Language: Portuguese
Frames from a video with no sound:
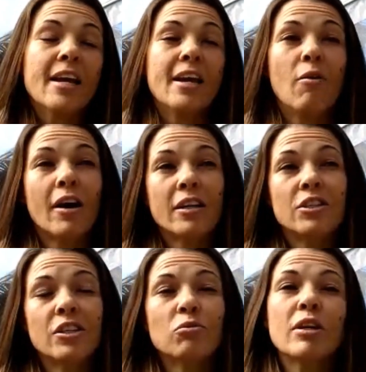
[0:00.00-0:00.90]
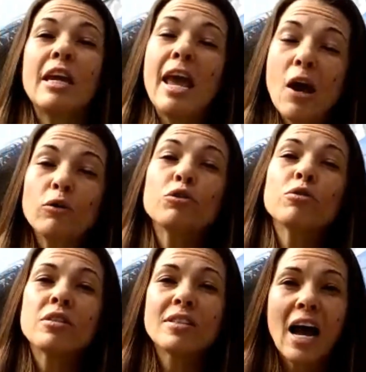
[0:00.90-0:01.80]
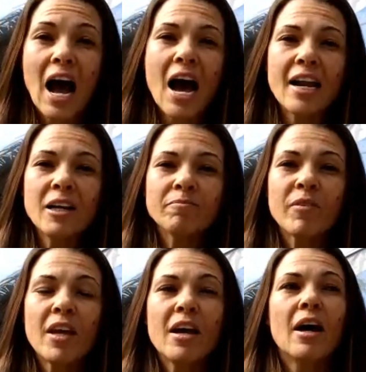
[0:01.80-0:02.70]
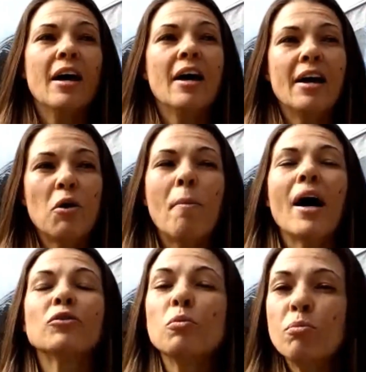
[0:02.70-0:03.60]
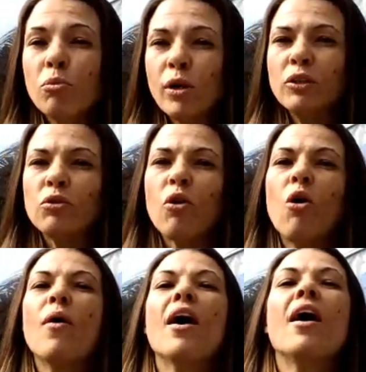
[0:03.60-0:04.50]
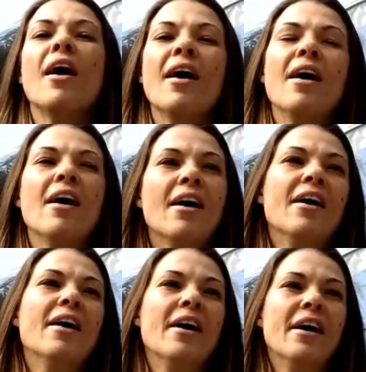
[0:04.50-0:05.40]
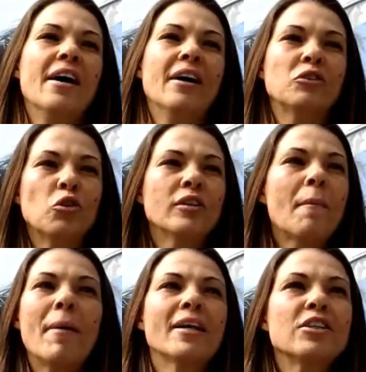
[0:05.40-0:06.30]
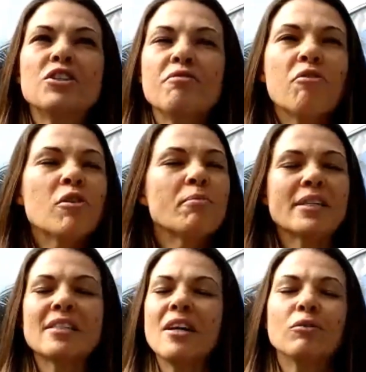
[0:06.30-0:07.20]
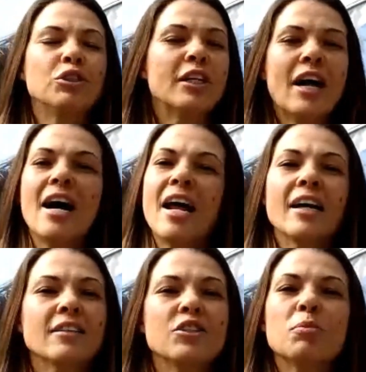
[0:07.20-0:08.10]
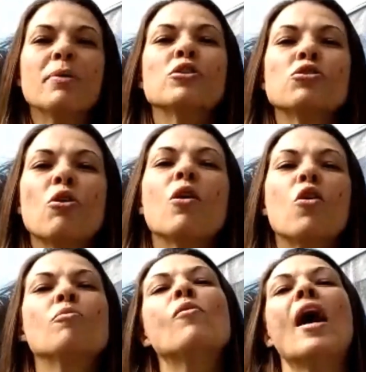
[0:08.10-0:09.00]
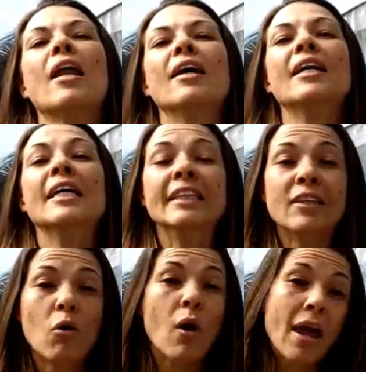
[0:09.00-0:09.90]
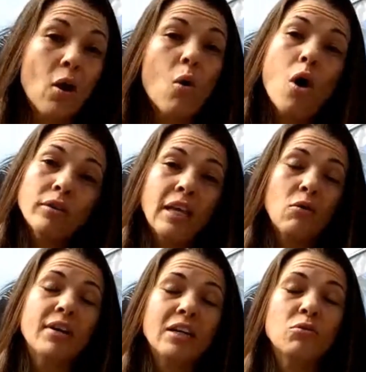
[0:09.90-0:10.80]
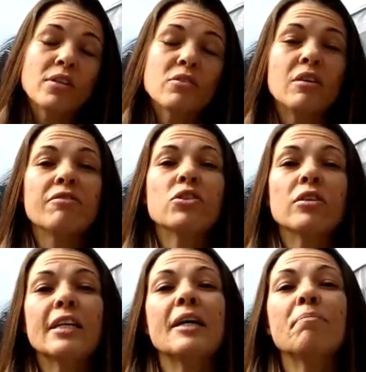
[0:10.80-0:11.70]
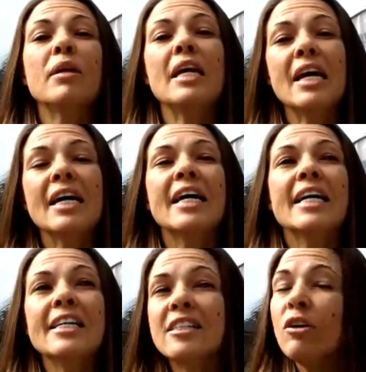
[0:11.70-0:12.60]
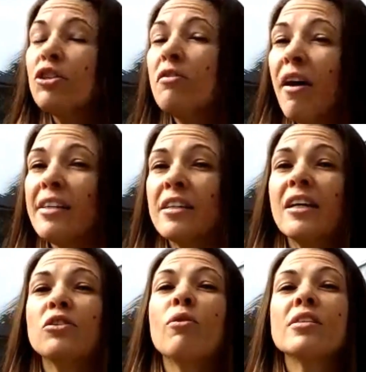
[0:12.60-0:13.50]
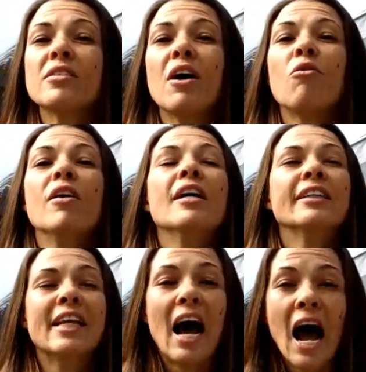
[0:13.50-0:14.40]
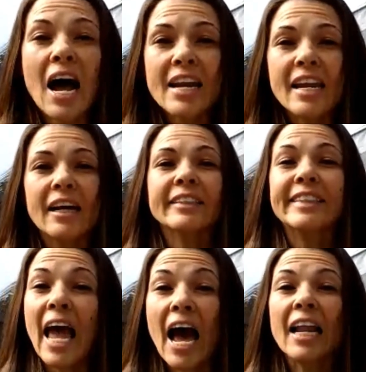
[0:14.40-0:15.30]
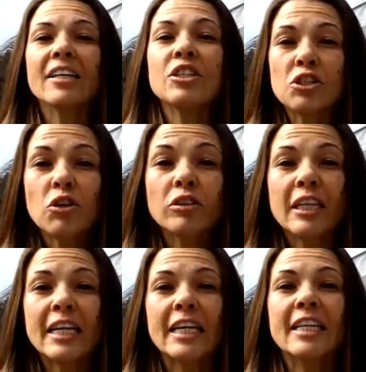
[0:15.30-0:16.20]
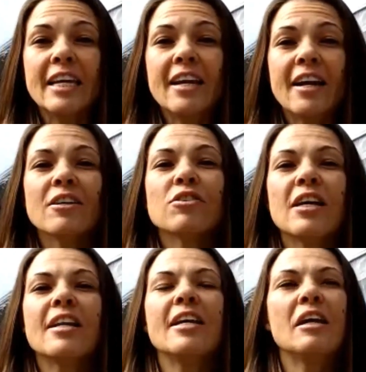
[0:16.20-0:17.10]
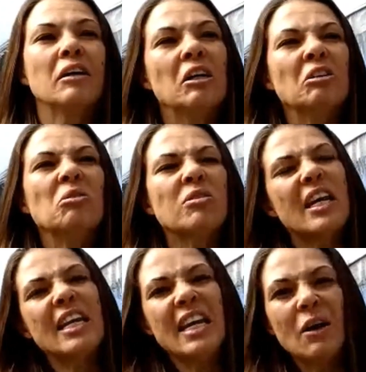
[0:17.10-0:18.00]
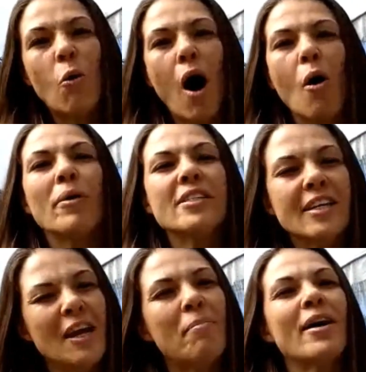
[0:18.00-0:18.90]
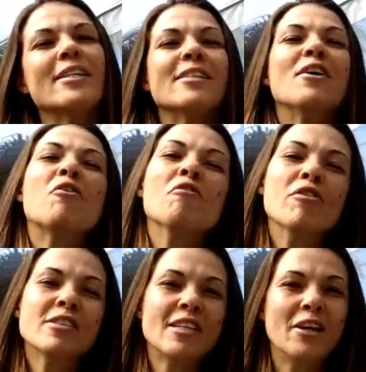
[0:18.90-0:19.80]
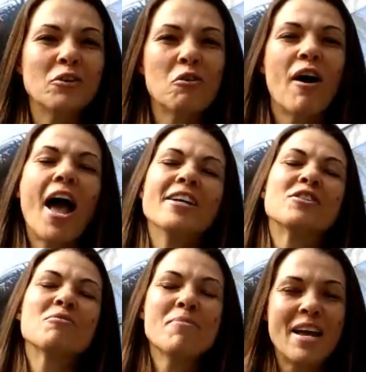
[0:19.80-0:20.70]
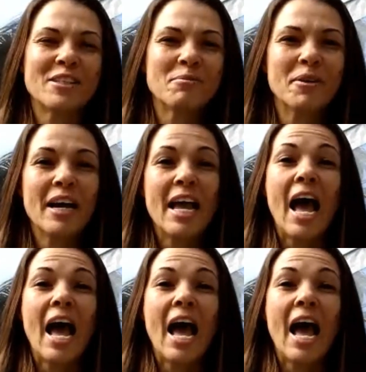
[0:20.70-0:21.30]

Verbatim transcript: Eu acredito que eu, Jussara, é, eu bato muito com a, a, a, toda a parte de formação, de caráter, de pessoa como ela. Então, eu tenho graduação em fisioterapia, e se eu tivesse graduação na área dela de zootecnia, eu seria, não seria igual, mas seria parecida com você, Lu, é isso mesmo.